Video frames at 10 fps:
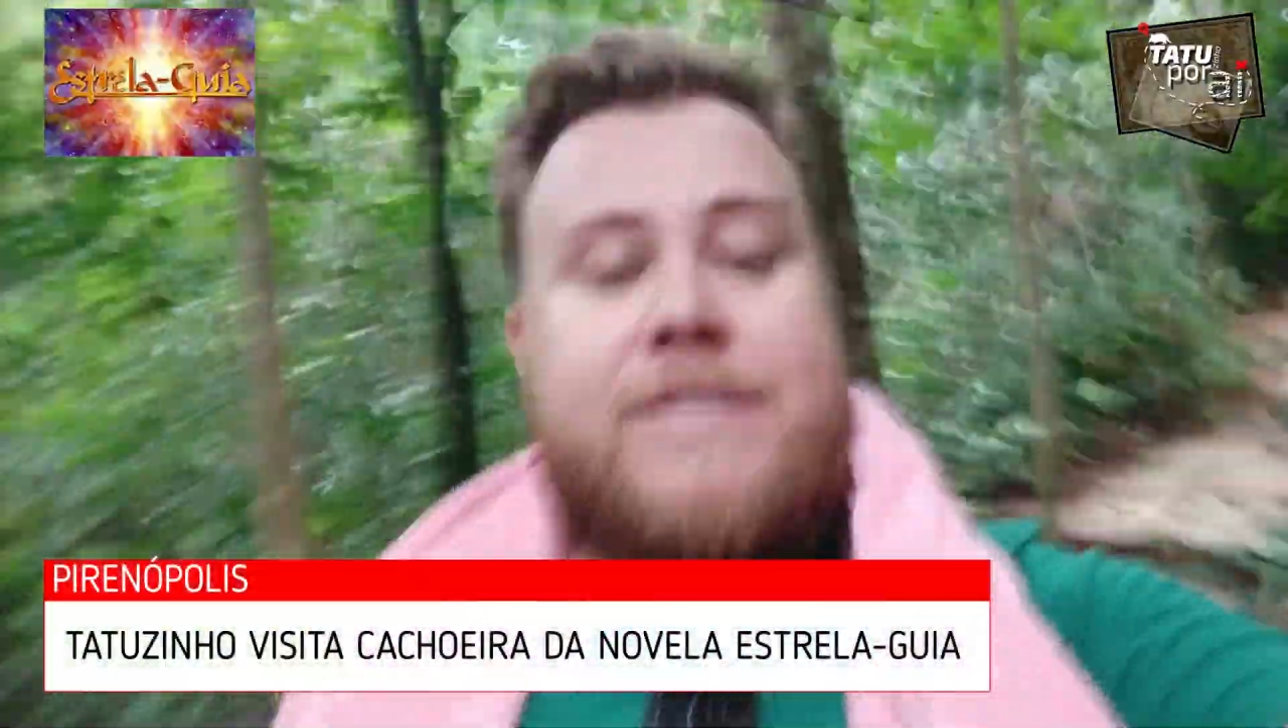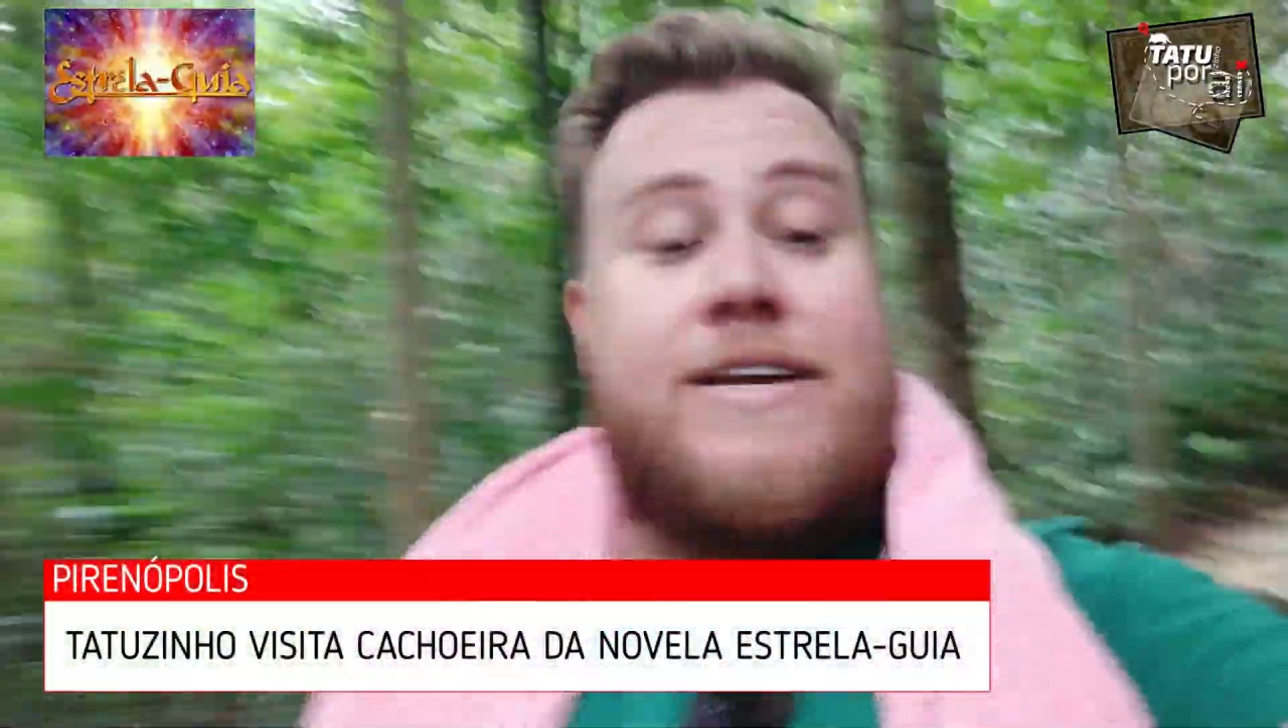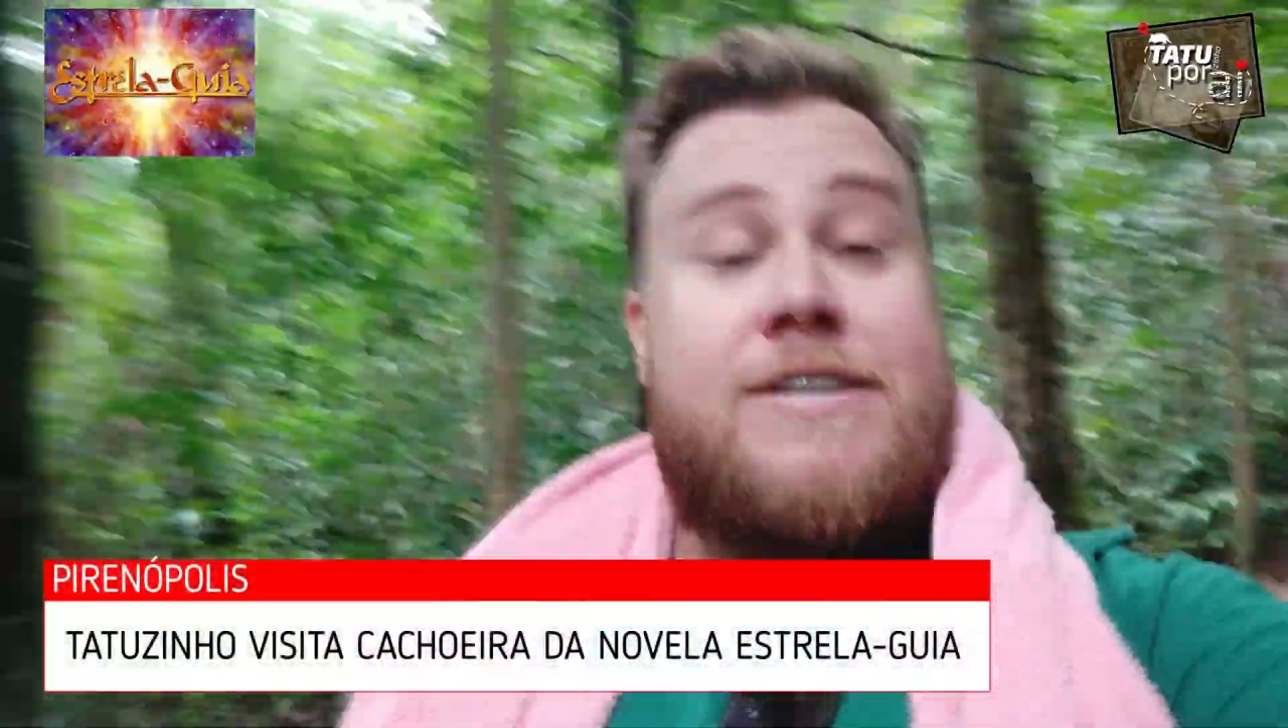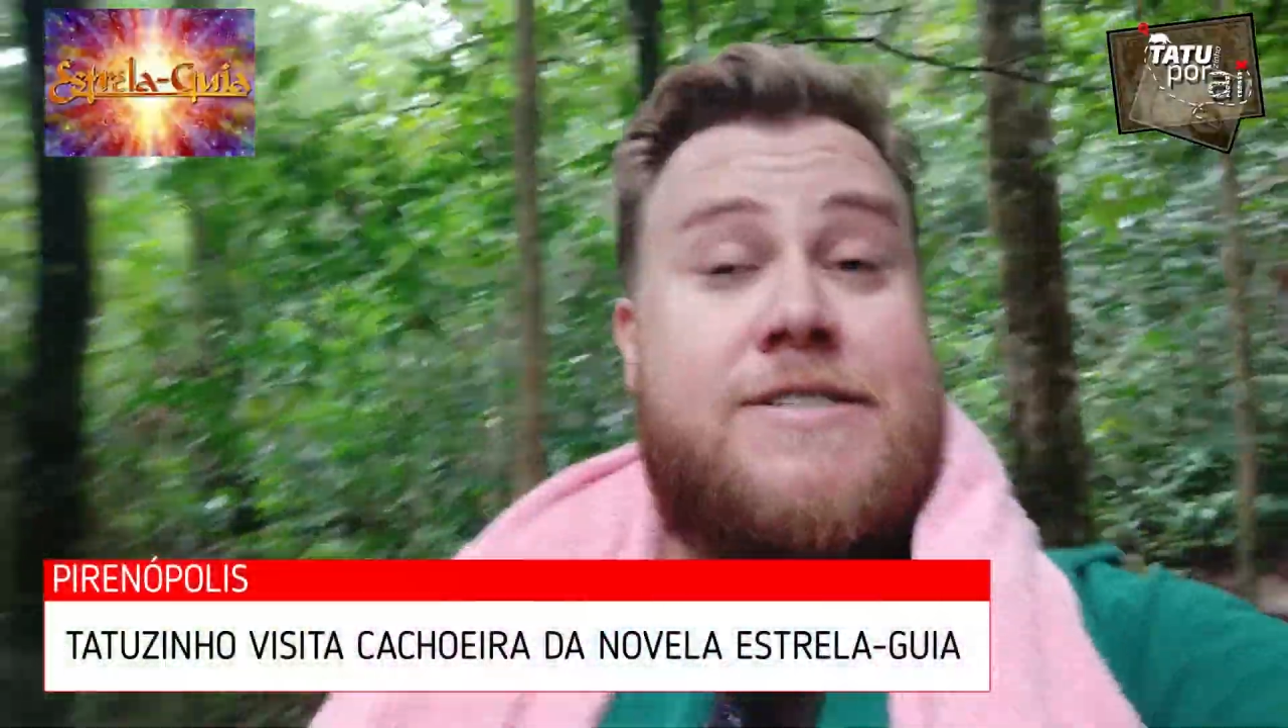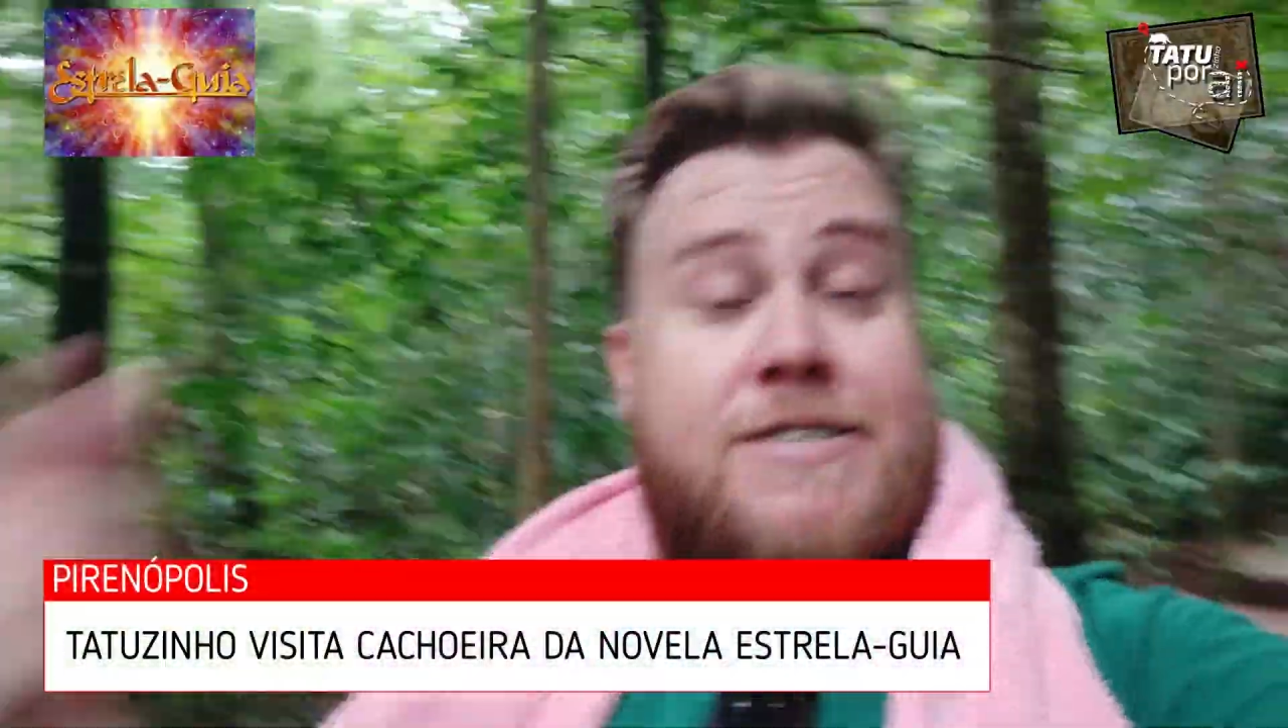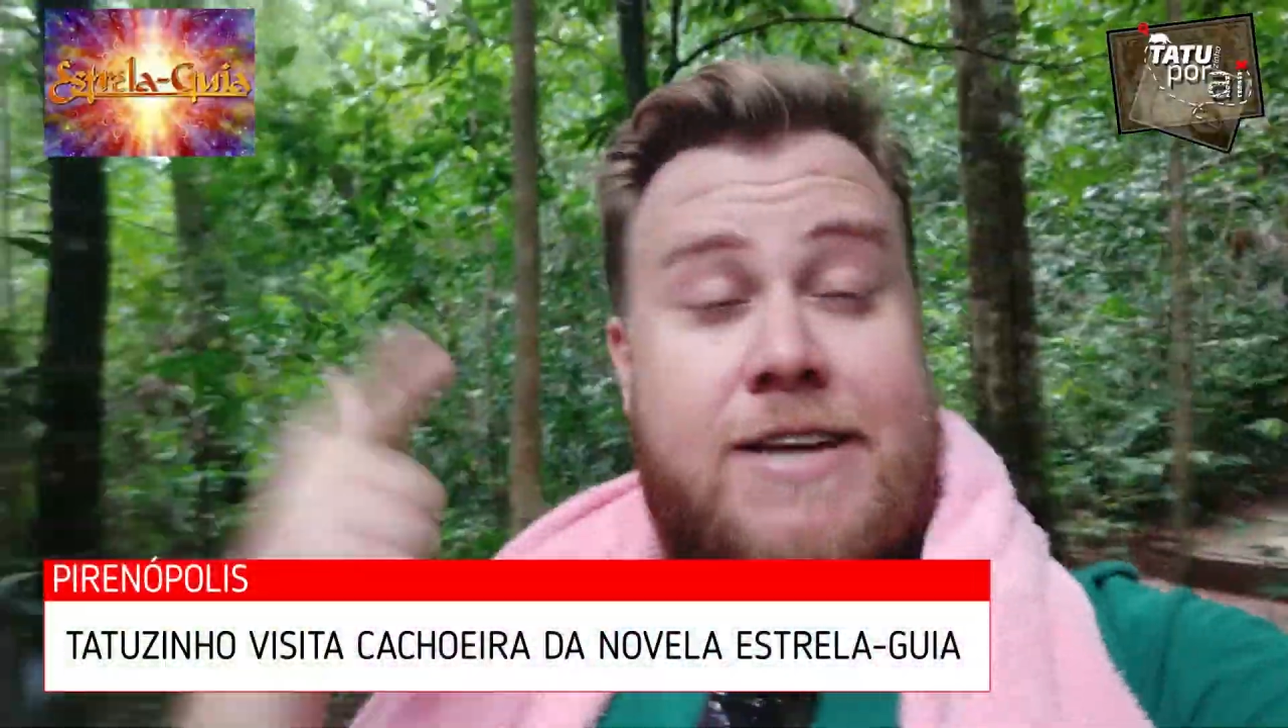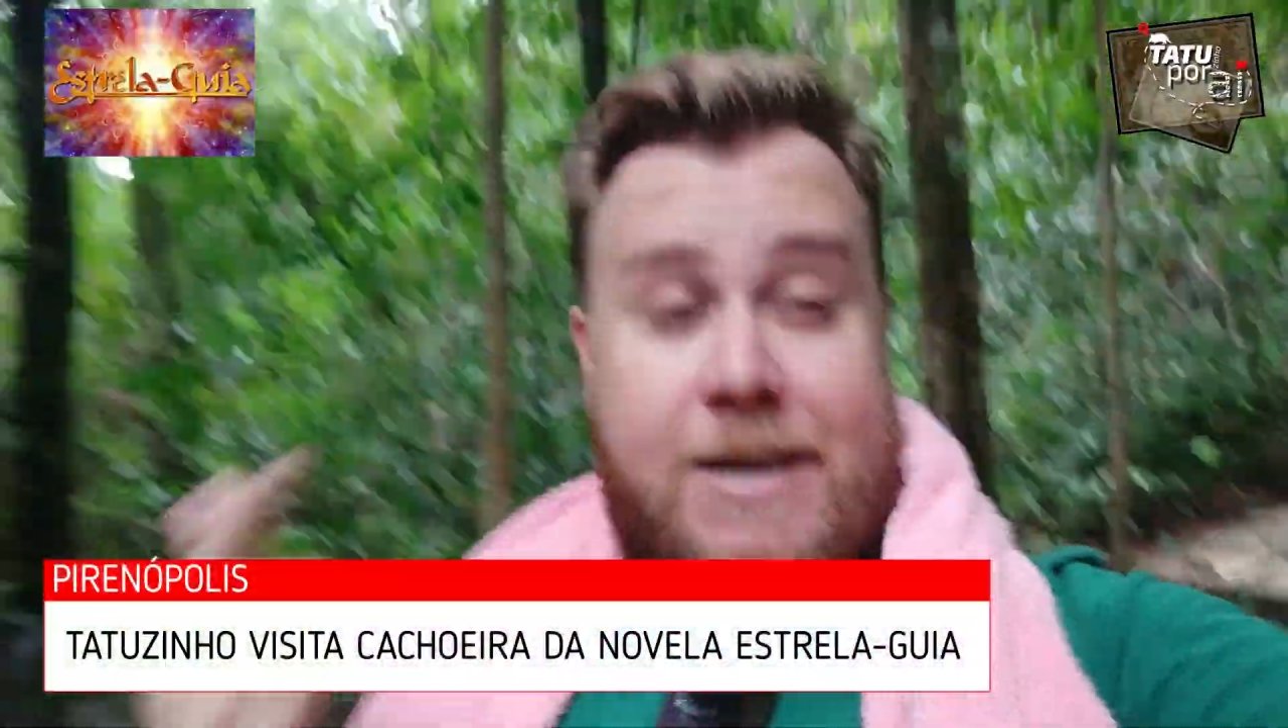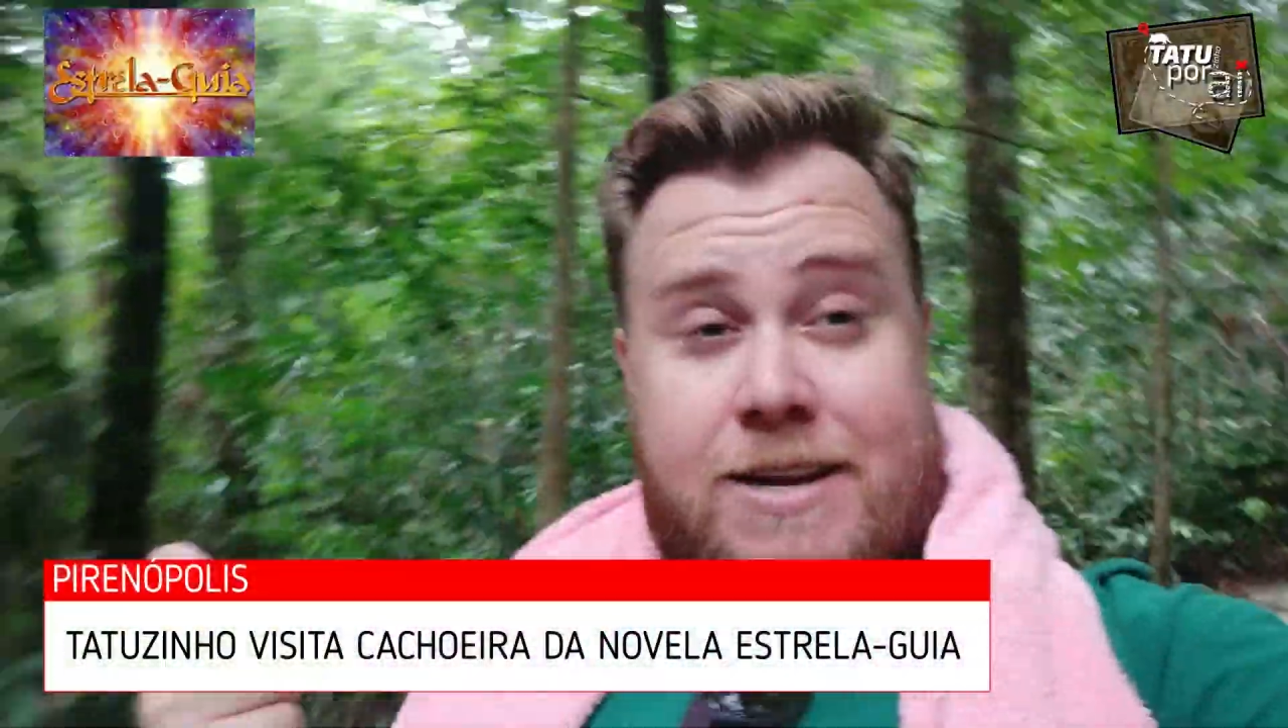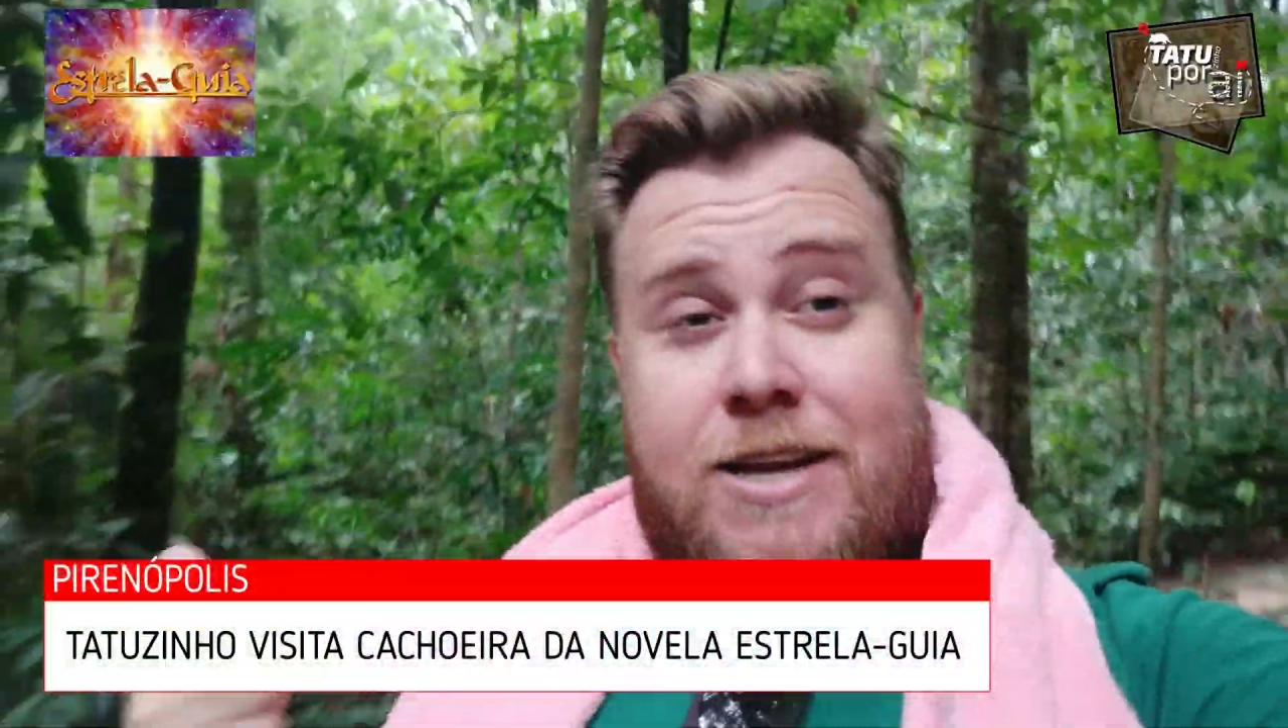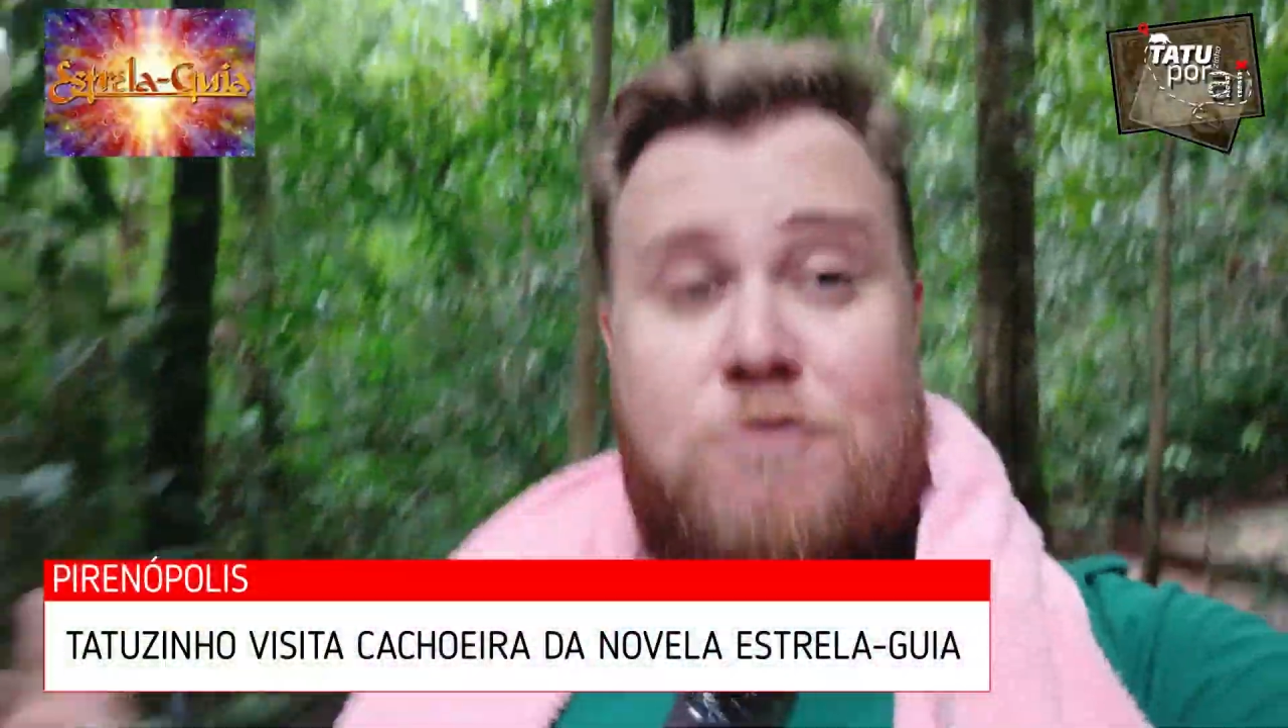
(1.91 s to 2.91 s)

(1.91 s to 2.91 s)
terceira